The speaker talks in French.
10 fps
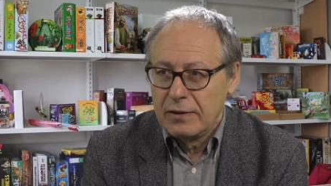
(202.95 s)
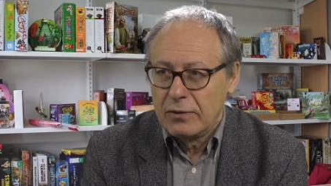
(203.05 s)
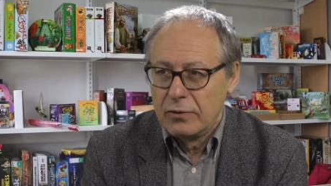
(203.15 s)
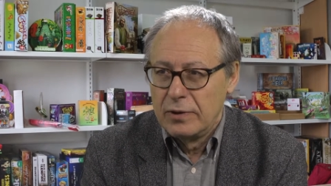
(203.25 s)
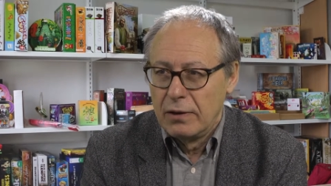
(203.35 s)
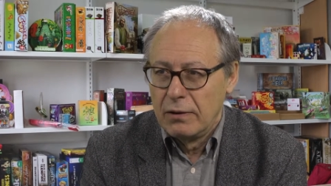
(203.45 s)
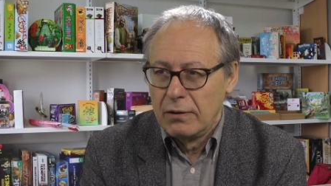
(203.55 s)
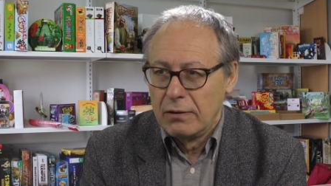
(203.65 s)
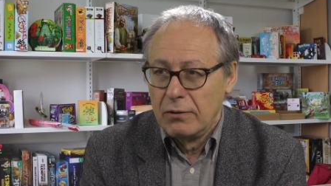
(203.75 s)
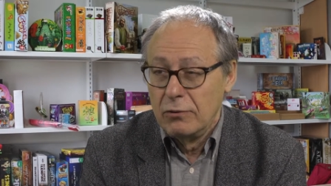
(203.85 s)
que
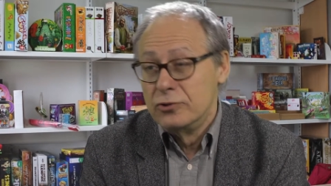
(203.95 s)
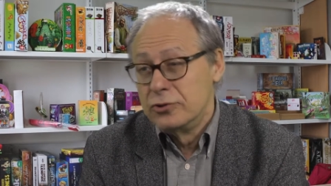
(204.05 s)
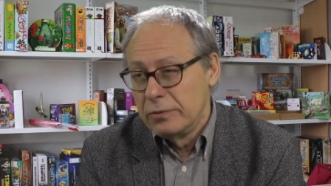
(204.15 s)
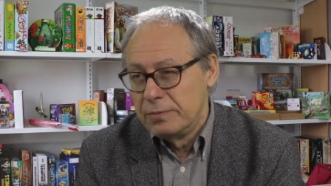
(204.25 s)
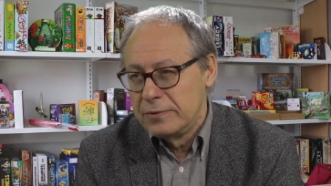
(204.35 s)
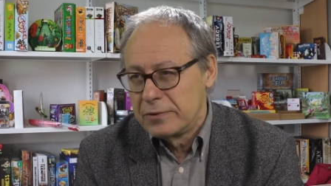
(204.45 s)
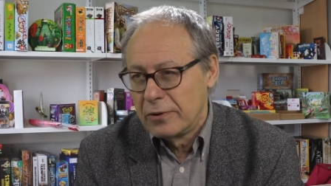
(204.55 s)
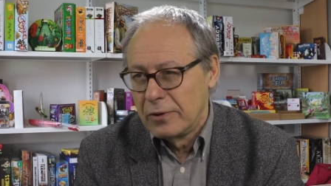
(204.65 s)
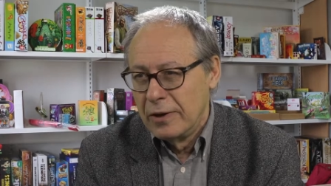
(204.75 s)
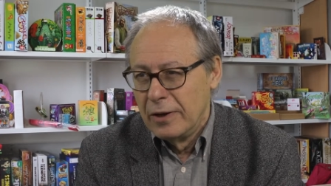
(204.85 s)
dans le jeu, puisque
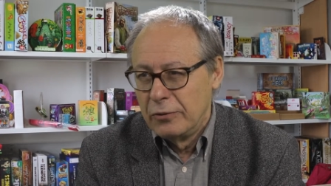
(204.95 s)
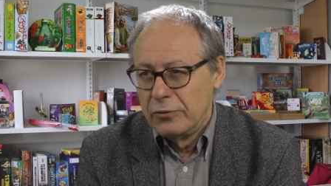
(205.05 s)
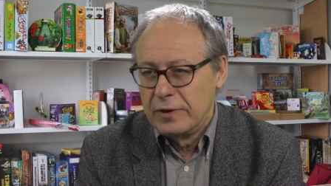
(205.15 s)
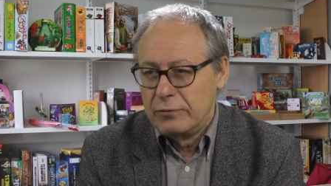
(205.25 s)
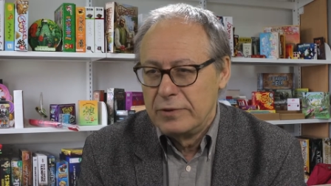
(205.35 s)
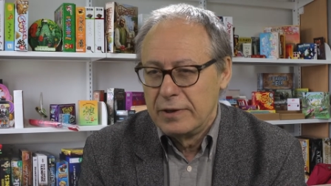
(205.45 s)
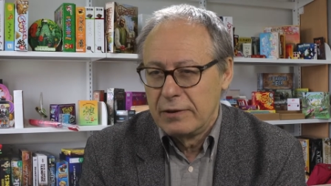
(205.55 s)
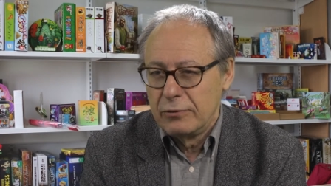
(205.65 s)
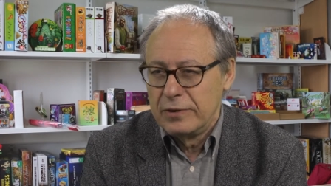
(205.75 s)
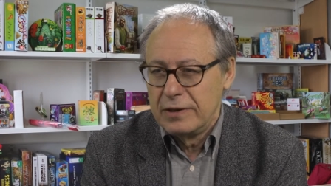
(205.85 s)
nos
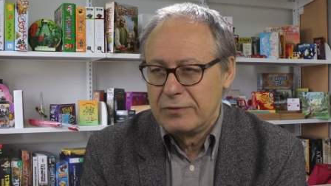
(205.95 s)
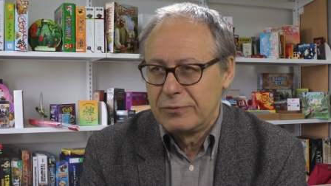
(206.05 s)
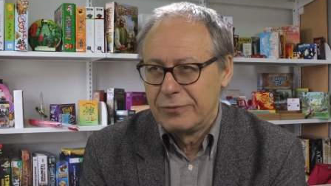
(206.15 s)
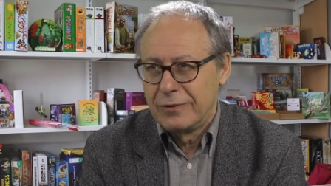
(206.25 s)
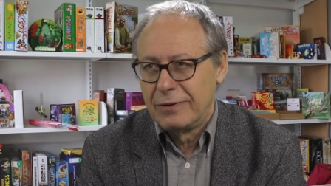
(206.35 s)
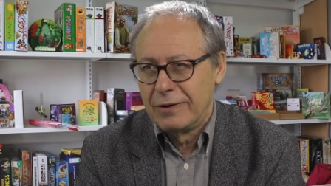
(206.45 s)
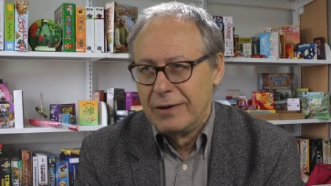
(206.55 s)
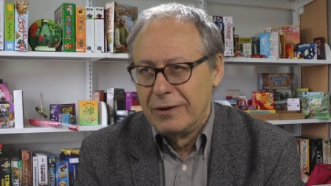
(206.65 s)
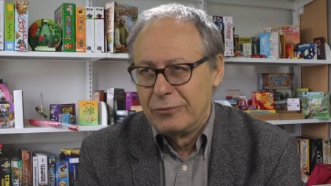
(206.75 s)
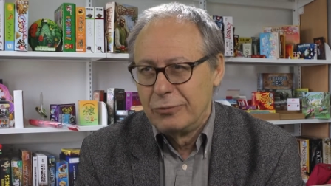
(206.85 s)
étudiants utilisent souvent
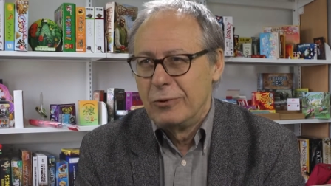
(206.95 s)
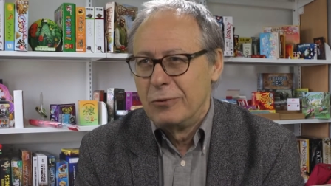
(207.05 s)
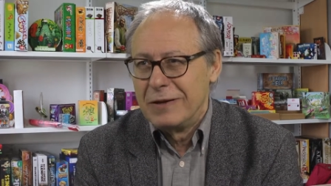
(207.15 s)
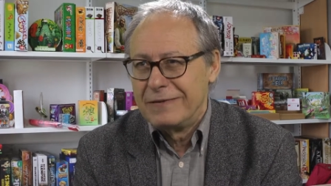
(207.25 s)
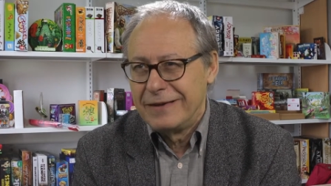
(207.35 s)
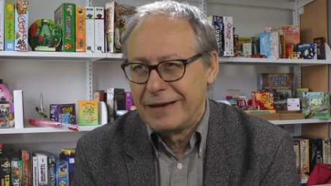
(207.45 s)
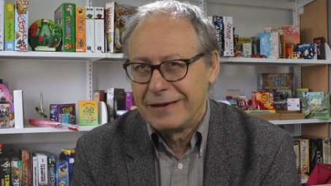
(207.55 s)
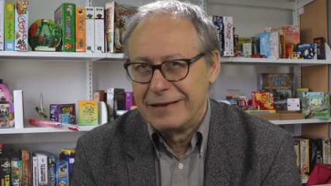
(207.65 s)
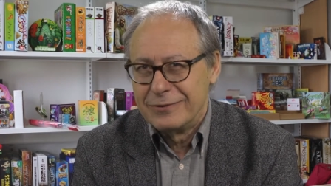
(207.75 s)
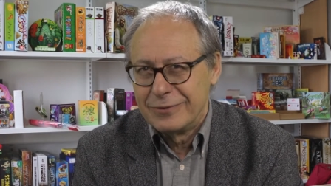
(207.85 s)
tout le loisir
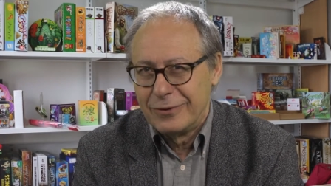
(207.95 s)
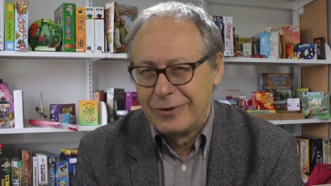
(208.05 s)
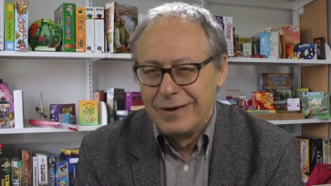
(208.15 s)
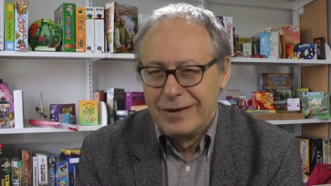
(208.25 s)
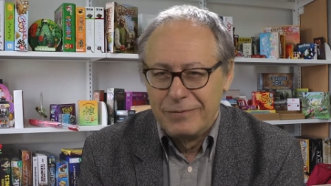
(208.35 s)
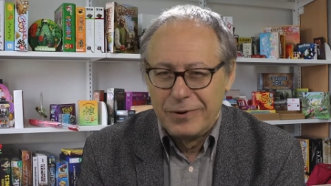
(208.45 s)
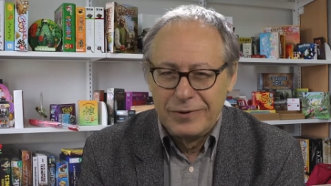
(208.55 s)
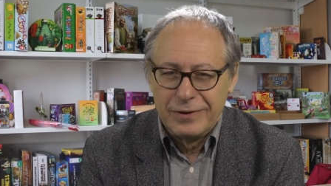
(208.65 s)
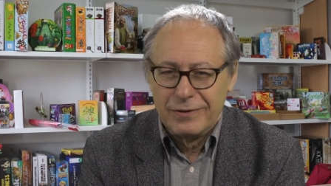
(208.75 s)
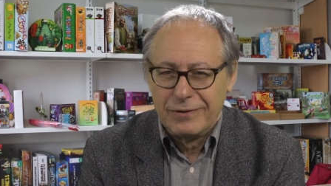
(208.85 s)
qu'ils ont
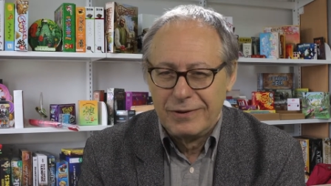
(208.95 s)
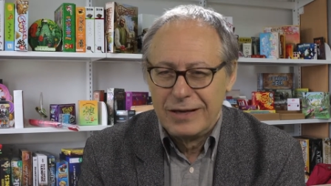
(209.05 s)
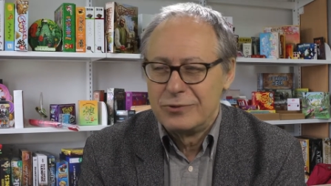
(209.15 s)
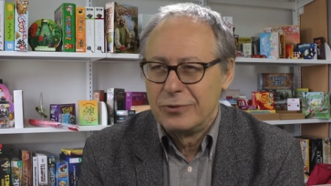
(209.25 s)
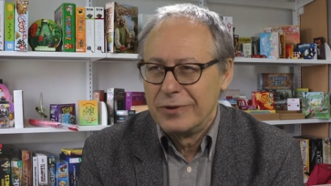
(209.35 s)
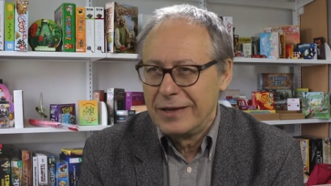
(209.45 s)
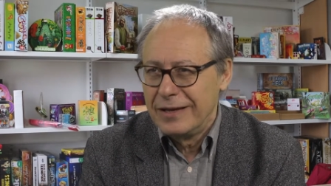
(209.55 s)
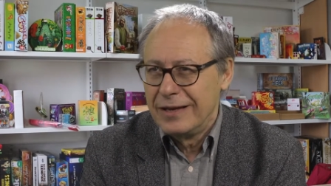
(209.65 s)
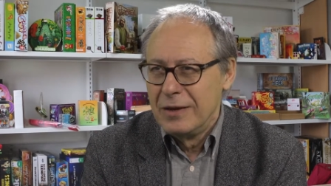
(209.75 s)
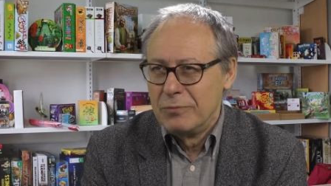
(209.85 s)
pendant la
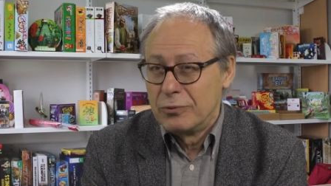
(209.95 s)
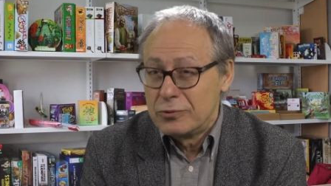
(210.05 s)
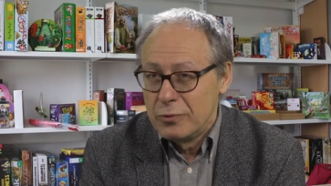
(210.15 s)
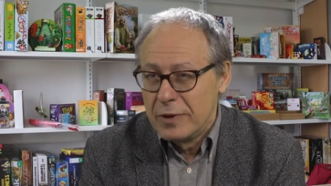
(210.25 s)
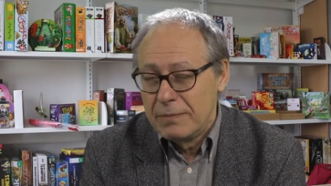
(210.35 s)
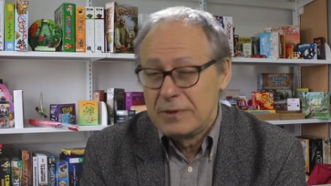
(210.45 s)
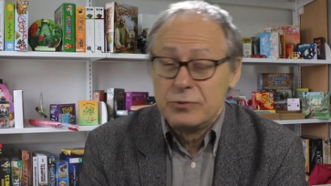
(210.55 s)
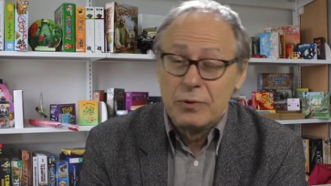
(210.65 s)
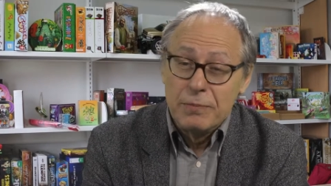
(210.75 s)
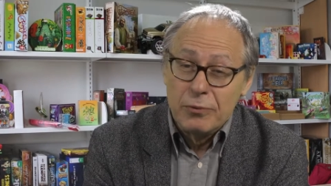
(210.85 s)
journée pour jouer, mais
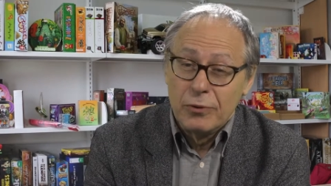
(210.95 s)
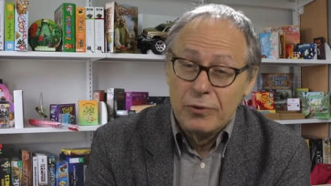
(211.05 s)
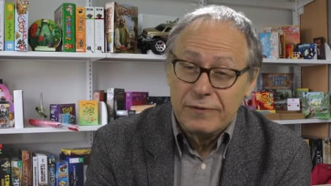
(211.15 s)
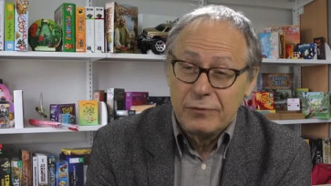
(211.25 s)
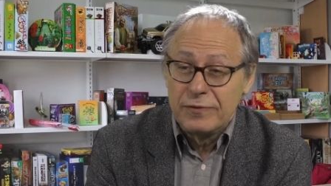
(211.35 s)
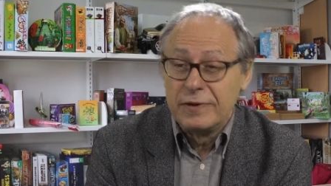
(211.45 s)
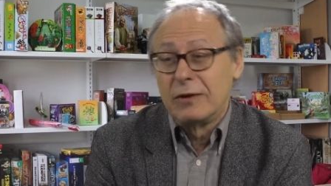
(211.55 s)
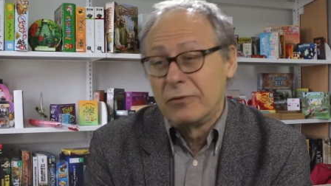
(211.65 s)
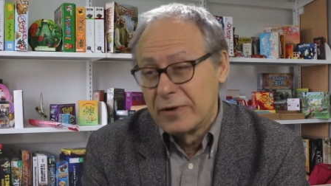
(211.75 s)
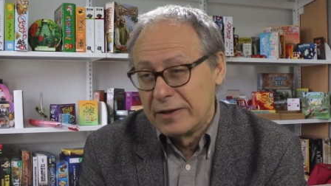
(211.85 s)
jouer pour eux, c'est aussi
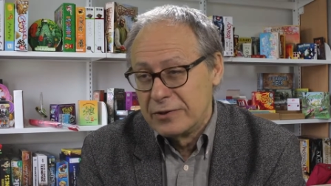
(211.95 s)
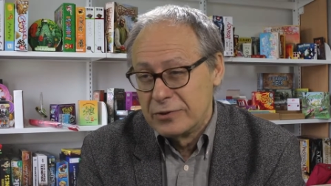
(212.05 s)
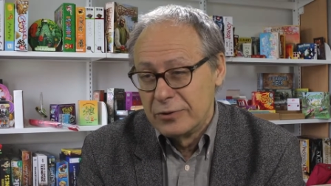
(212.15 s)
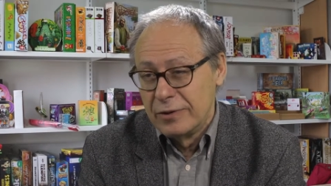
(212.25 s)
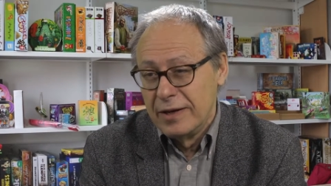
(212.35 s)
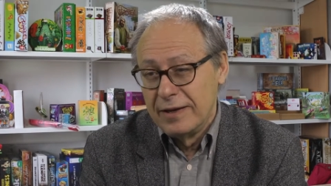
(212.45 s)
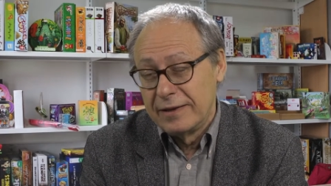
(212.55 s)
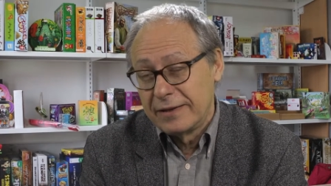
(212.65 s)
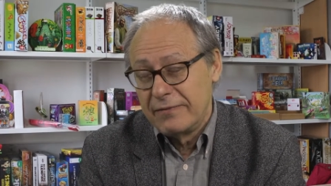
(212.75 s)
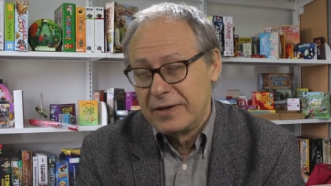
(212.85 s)
découvrir des jeux et
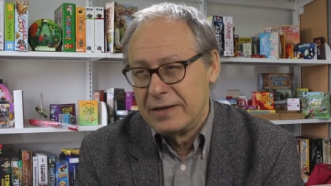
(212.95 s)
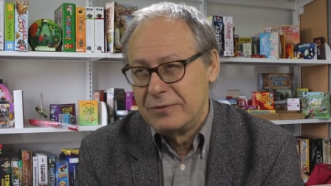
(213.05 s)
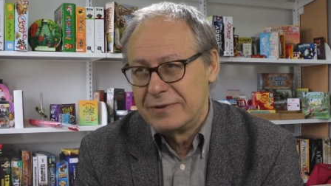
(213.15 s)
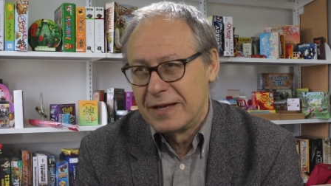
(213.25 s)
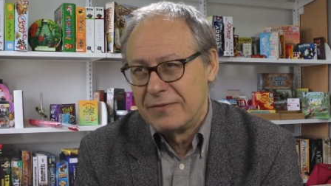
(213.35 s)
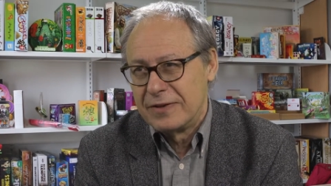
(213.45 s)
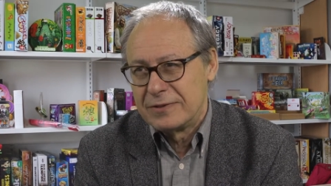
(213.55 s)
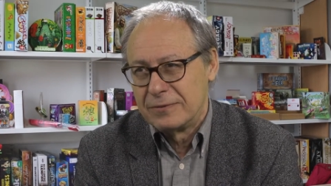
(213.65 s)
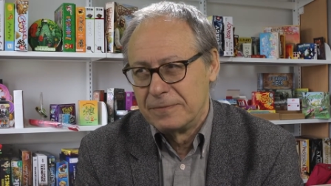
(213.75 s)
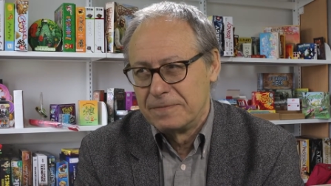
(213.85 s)
travailler d'une certaine façon.